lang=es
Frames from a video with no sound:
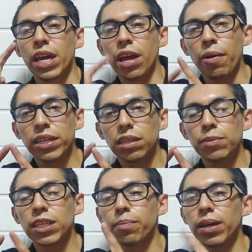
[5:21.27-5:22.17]
Y ahora sí,
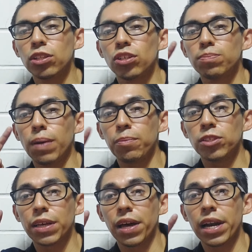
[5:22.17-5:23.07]
mis hermanitos,
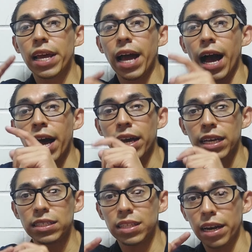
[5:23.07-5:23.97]
vamos a darle a
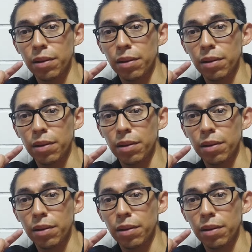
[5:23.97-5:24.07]
esta